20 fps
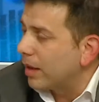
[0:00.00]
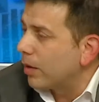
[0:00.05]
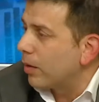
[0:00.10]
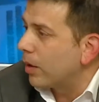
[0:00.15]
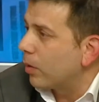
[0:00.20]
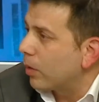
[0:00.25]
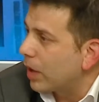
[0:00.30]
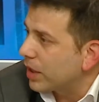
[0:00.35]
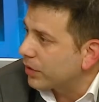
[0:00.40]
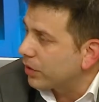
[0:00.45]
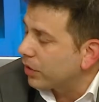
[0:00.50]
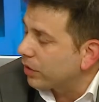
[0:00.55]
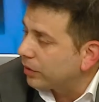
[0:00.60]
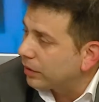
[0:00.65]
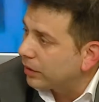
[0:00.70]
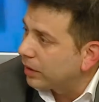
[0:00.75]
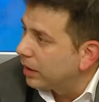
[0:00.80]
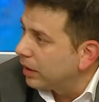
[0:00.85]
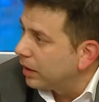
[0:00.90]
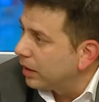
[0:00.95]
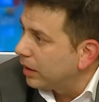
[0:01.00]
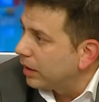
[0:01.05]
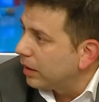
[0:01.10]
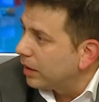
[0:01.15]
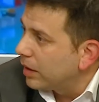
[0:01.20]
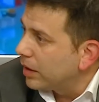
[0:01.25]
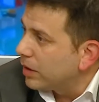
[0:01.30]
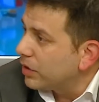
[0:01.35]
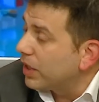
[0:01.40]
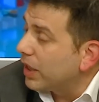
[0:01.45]
devaluación,
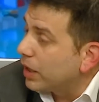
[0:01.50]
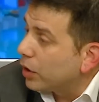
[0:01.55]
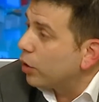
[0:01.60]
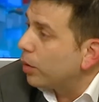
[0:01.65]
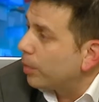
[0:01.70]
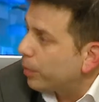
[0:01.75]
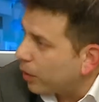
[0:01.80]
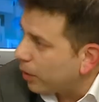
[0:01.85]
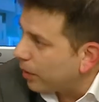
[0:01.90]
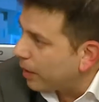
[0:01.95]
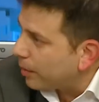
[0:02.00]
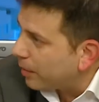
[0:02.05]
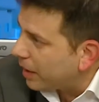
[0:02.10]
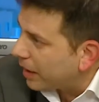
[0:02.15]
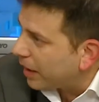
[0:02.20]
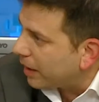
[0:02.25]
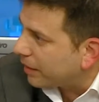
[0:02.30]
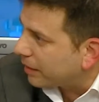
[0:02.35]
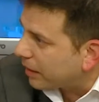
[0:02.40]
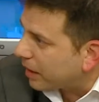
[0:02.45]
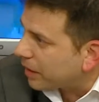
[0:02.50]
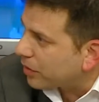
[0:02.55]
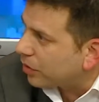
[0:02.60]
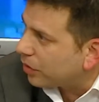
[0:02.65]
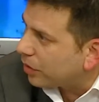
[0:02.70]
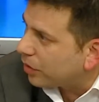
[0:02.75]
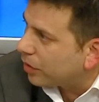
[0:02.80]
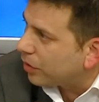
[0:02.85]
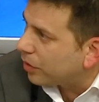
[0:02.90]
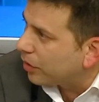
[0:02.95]
siguió el problema de
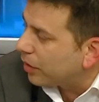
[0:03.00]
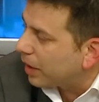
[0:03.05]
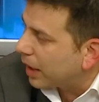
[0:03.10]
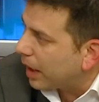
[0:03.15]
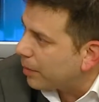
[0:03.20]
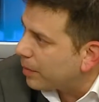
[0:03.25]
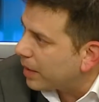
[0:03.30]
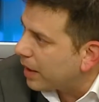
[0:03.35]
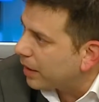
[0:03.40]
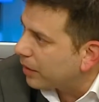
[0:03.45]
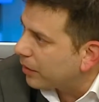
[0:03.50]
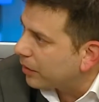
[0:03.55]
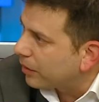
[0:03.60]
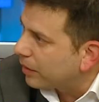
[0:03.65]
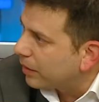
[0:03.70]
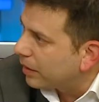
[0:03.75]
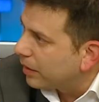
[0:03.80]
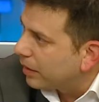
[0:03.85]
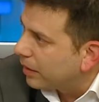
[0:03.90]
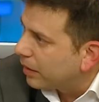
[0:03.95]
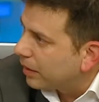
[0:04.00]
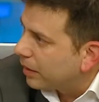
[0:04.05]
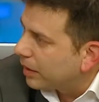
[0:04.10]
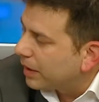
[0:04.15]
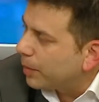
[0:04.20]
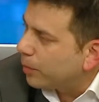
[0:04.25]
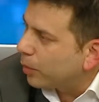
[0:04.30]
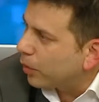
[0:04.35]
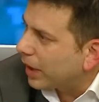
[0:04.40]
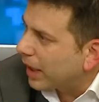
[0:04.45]
atraso cambiario.
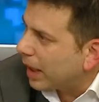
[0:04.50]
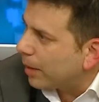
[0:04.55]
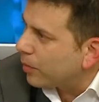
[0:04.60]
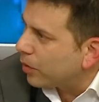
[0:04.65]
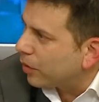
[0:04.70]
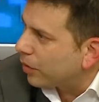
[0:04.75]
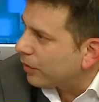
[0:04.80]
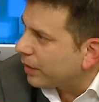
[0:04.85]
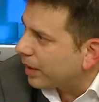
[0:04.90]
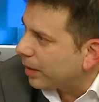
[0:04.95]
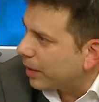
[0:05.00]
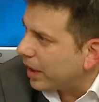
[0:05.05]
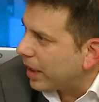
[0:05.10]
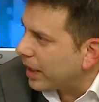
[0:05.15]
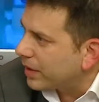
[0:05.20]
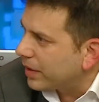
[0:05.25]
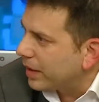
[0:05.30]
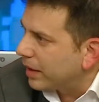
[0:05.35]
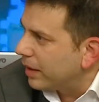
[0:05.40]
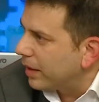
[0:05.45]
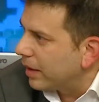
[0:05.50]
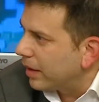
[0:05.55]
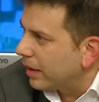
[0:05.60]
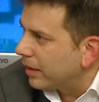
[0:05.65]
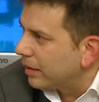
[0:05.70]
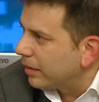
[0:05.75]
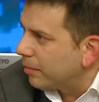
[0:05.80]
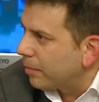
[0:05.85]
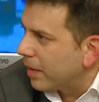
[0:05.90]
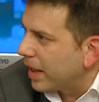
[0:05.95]
El tipo de cambio contra Brasil
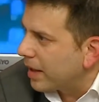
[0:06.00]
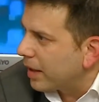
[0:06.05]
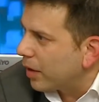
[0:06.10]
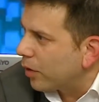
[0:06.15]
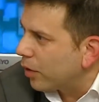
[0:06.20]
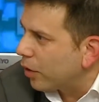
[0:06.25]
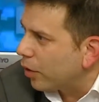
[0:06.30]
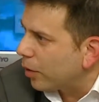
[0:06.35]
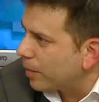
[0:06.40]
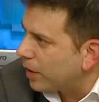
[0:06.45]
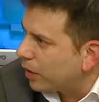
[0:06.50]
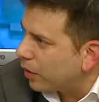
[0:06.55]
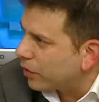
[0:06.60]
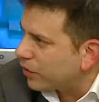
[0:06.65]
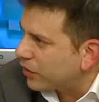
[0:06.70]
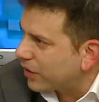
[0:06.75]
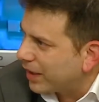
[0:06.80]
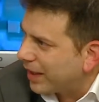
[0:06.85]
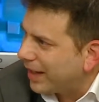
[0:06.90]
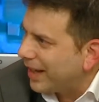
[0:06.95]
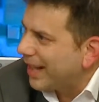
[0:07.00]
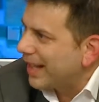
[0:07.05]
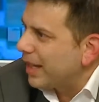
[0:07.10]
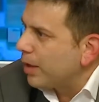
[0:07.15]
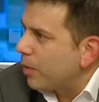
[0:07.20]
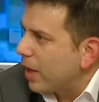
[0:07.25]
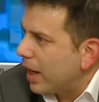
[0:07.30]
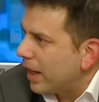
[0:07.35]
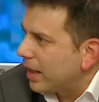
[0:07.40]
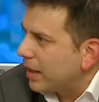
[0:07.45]
en mediados de 2011 era el
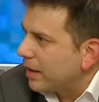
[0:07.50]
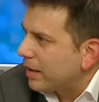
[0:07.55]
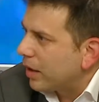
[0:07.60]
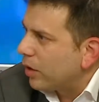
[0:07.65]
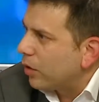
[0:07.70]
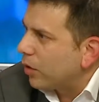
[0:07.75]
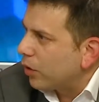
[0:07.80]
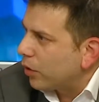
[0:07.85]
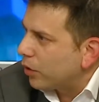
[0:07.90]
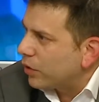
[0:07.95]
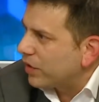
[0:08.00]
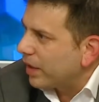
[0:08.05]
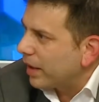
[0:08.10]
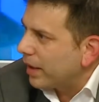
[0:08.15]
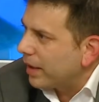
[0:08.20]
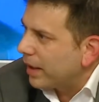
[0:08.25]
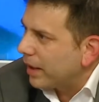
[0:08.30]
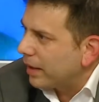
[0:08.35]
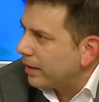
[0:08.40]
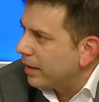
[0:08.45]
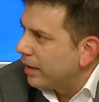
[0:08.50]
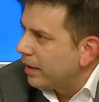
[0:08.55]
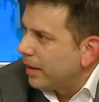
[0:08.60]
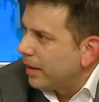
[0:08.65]
equivalente a lo que hoy serían